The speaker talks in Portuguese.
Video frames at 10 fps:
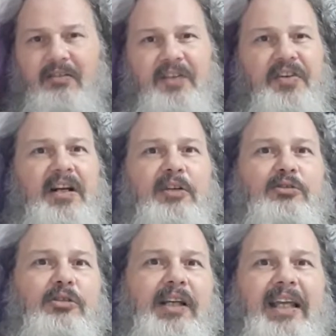vai ficando
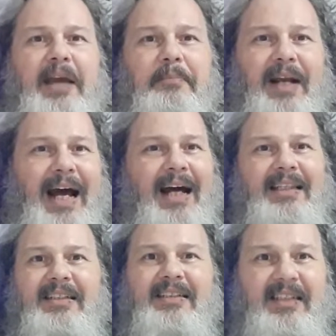toda
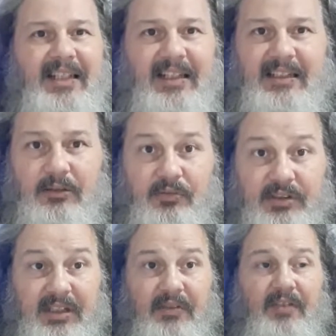quebrada, assim. Então
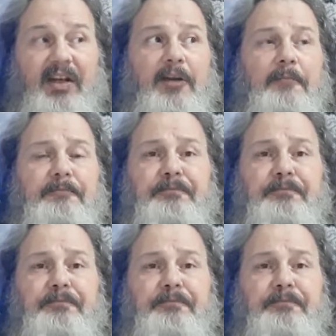você vai vendo